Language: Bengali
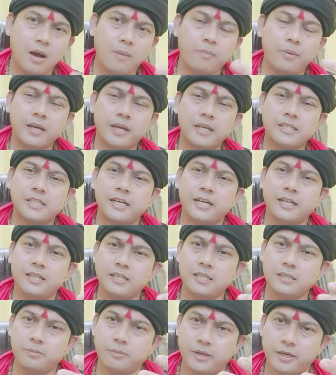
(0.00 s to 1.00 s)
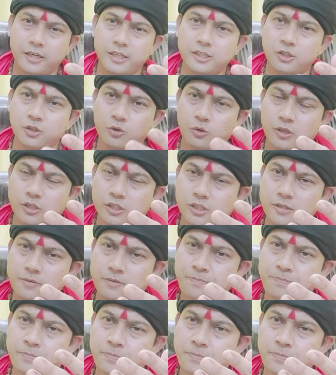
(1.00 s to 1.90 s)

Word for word: আপনাকে ছেড়ে দিয়েছে বা ডিচ করেছে